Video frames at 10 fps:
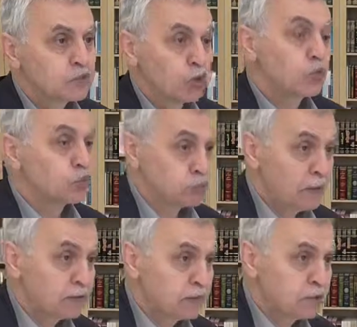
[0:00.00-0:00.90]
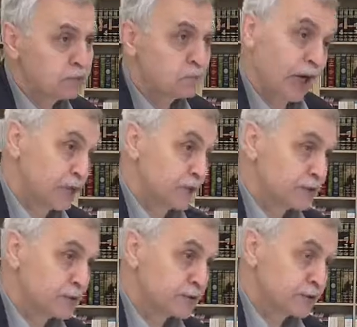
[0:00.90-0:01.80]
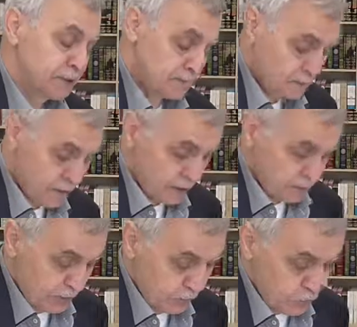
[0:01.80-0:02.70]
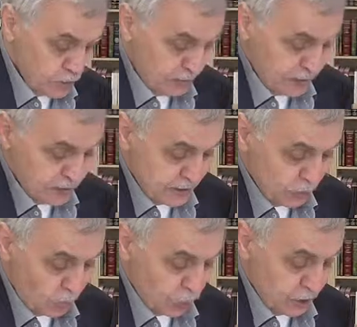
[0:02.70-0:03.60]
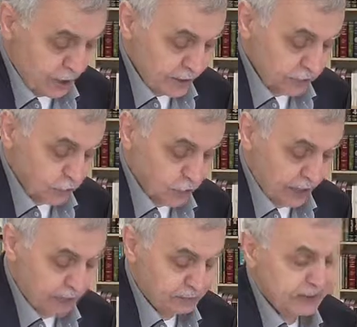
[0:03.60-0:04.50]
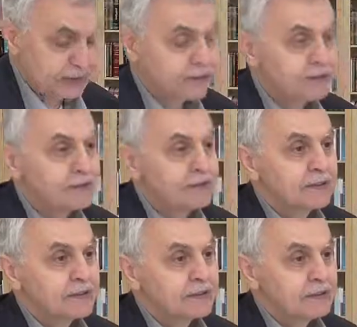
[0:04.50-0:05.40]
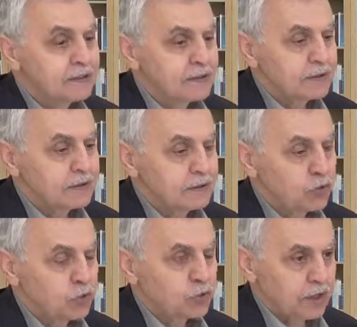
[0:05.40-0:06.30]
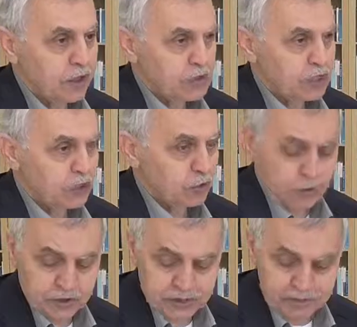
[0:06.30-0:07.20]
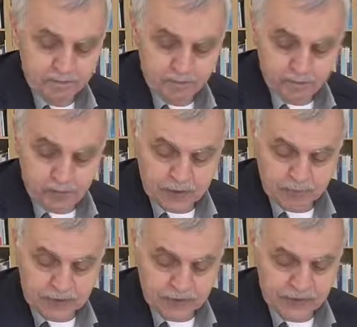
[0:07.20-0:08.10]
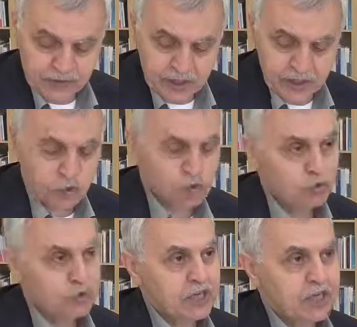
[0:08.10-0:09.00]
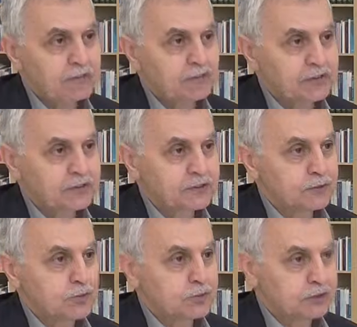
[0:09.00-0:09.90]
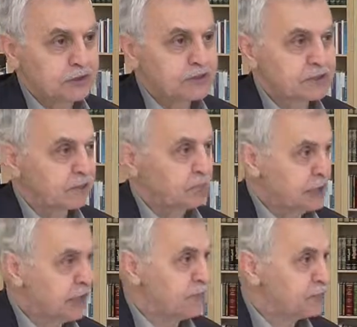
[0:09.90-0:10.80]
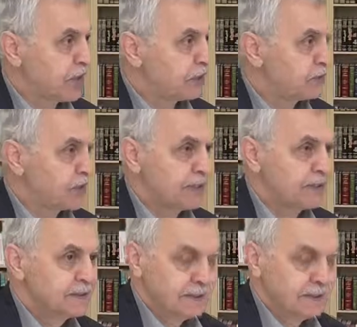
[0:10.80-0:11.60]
Çok uzmandır, mahirdir. Bediüzzaman Hazretleri o kadar güzel bir e, noktayı açıklıyor ki bir fende iki türlü kelam vardır diyor. Bir ilim dalında.